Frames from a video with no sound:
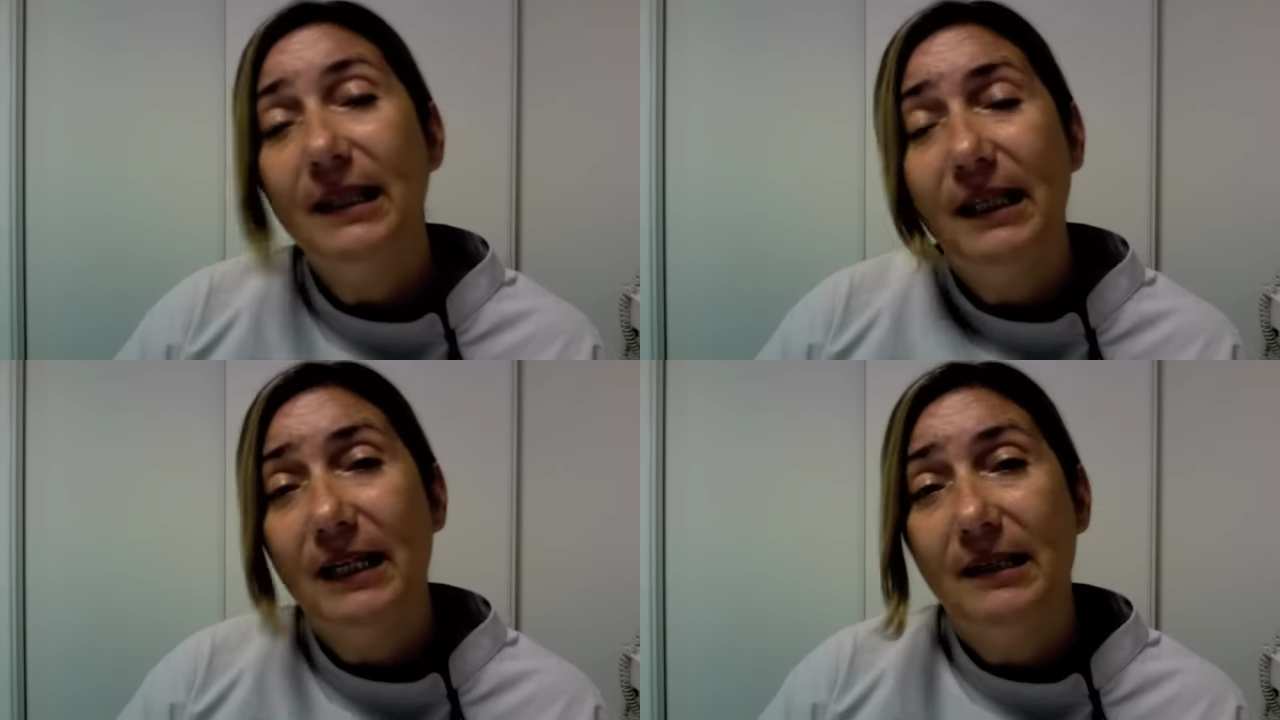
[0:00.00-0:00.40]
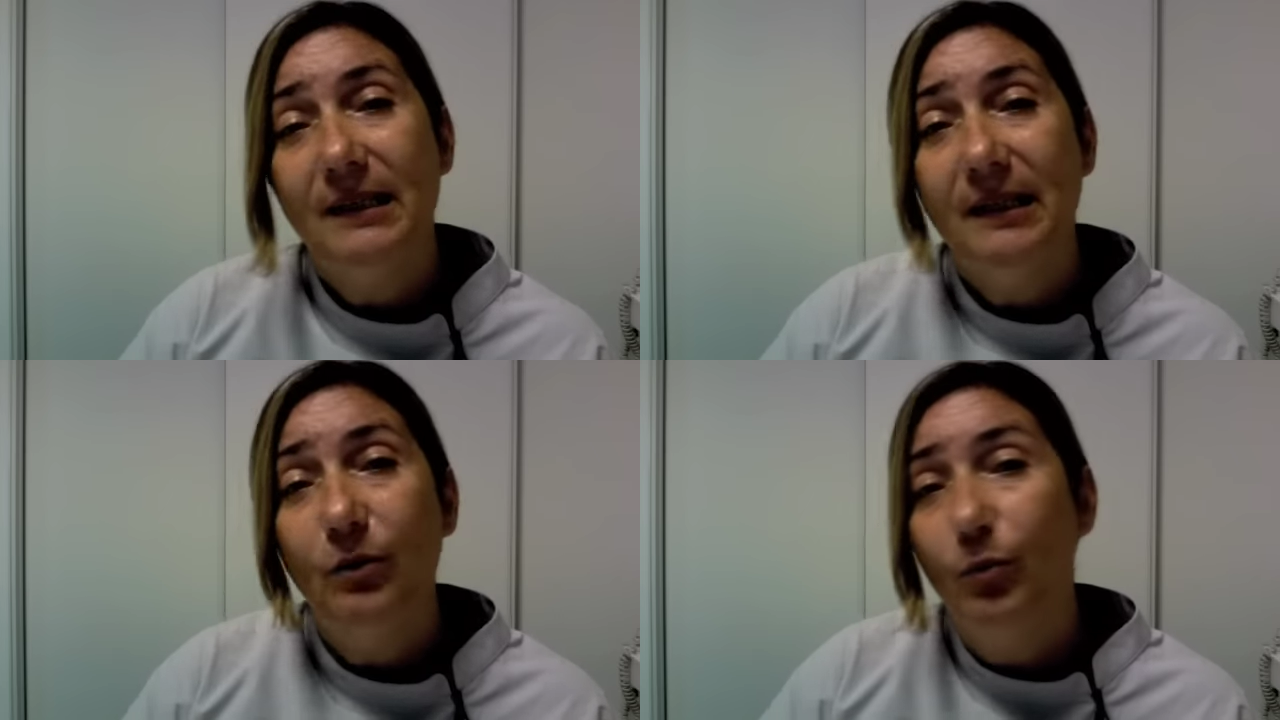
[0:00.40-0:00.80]

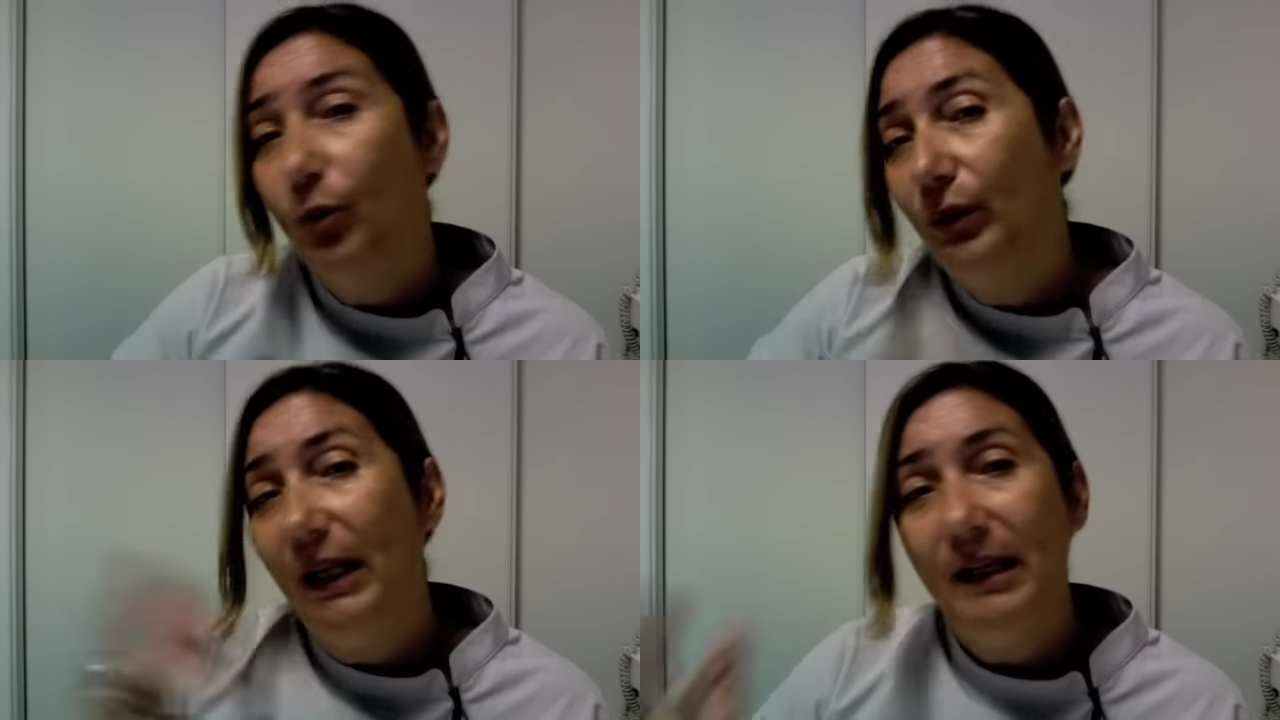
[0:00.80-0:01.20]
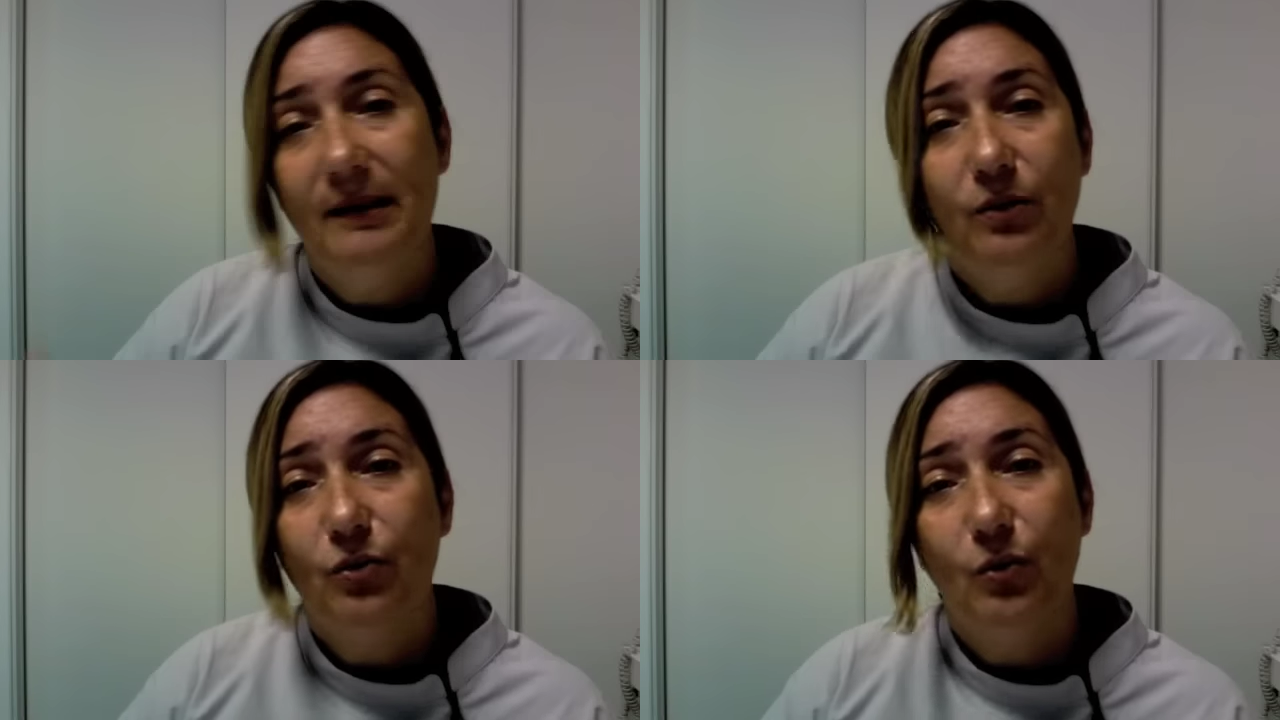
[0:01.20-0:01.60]
trazer ou montar
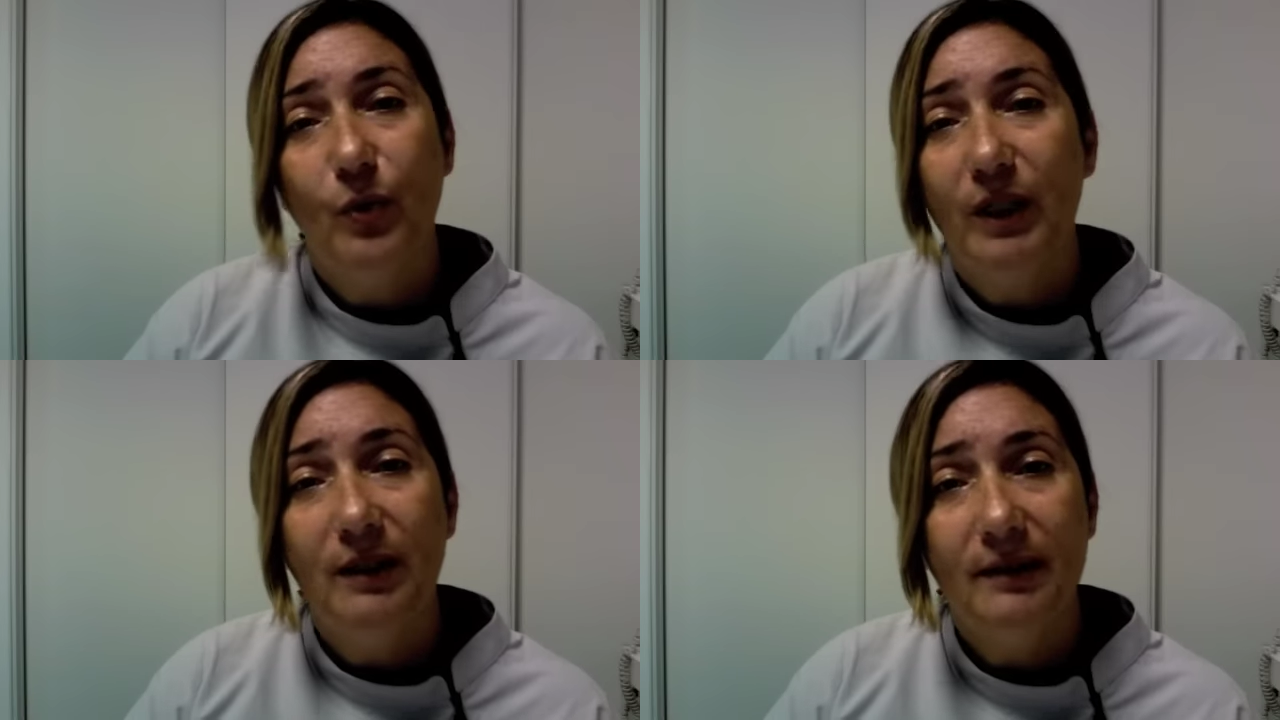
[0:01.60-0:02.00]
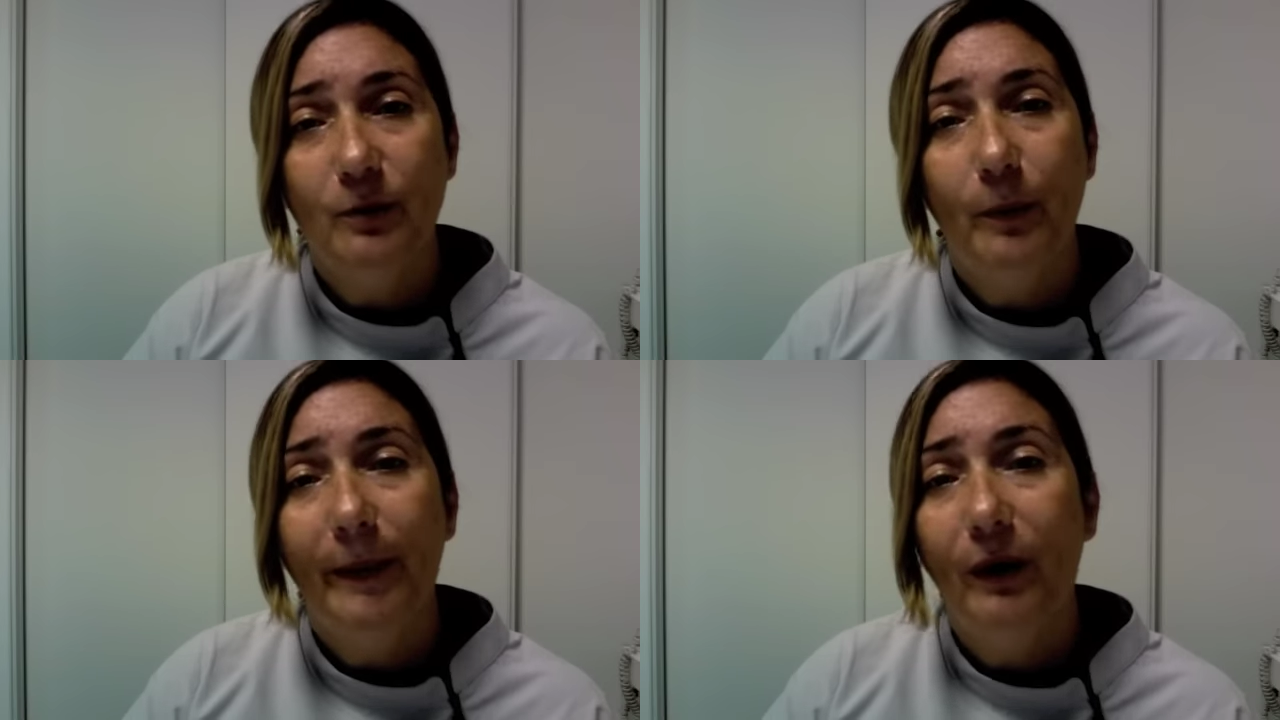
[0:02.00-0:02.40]
esse show aqui em São
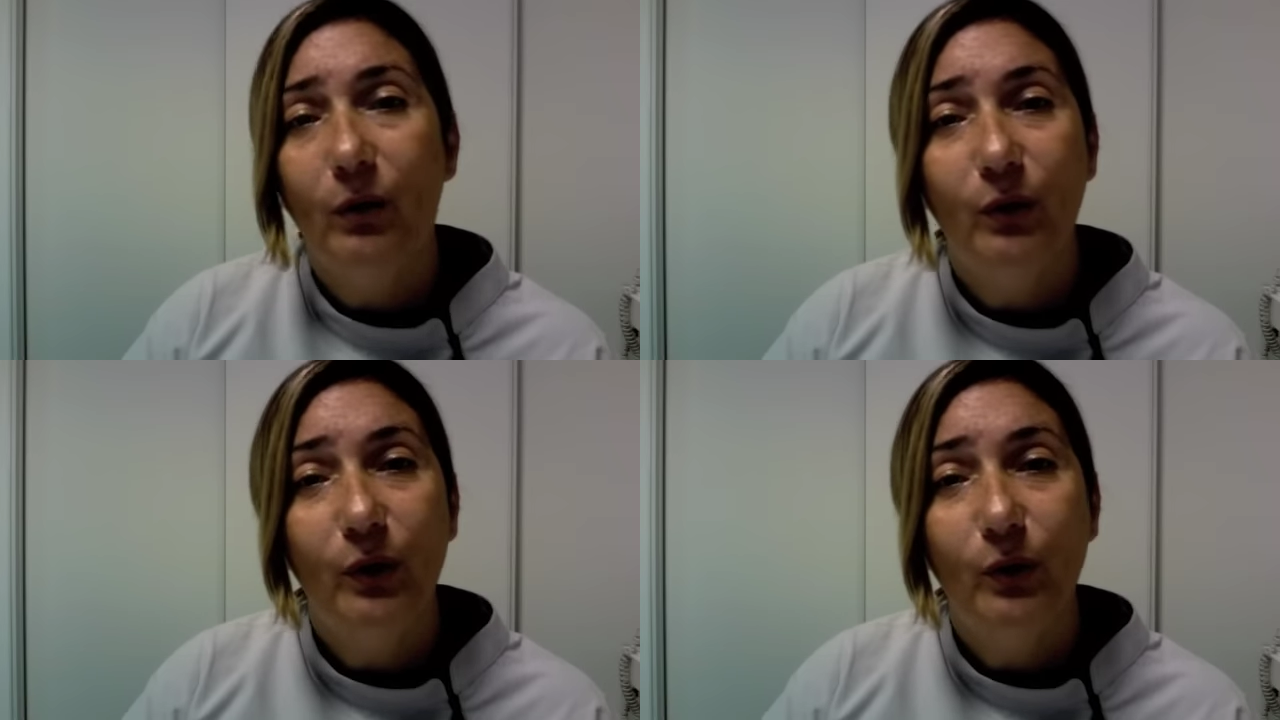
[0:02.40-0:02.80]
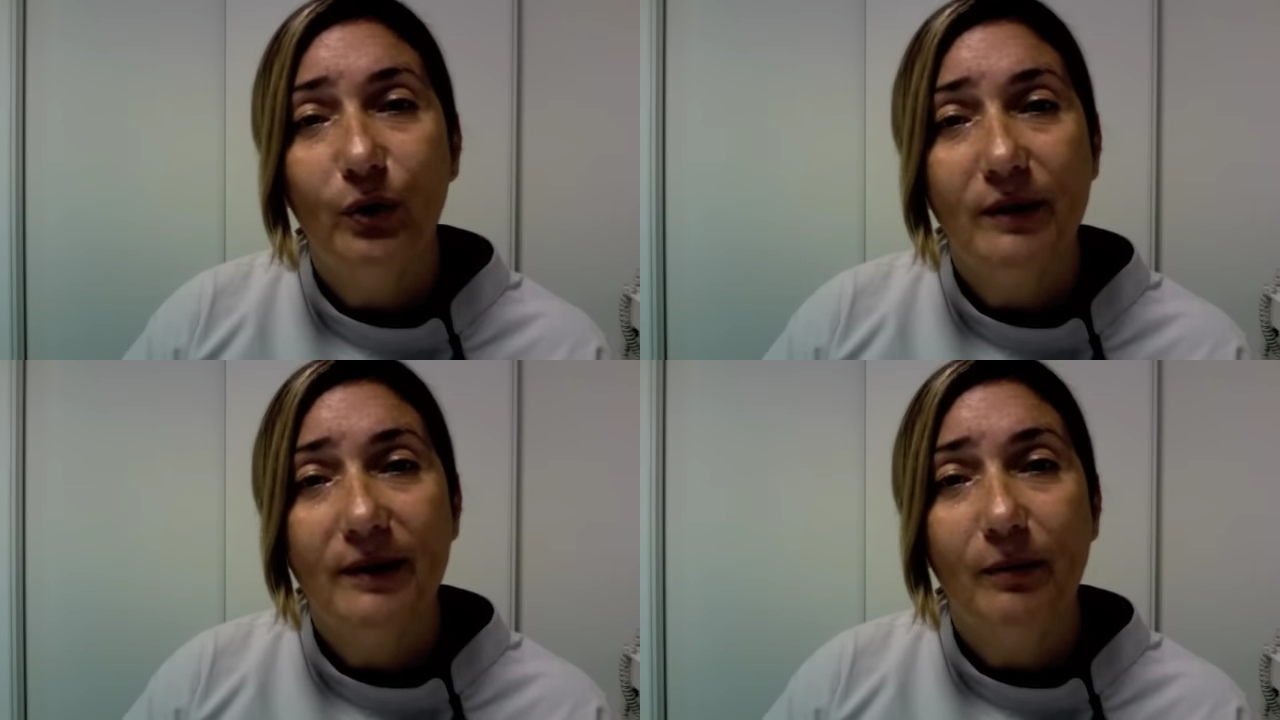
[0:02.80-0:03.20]
Paulo ou em
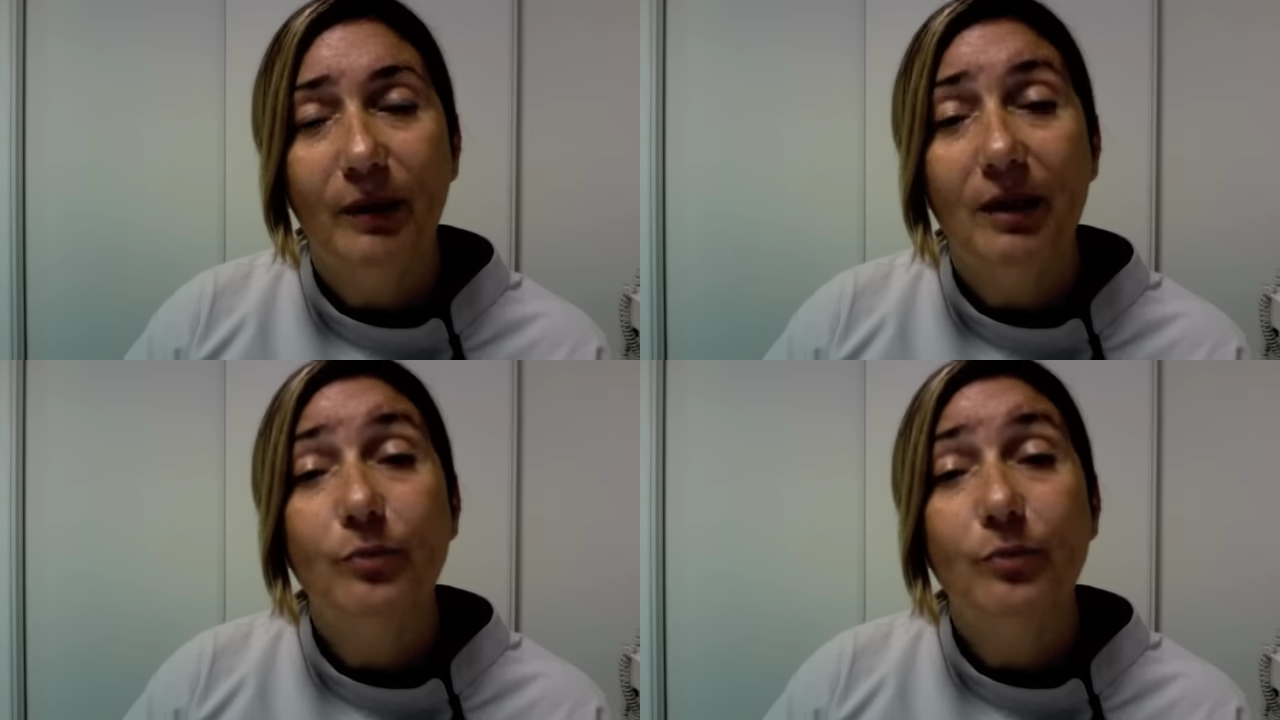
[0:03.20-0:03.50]
outras capitais,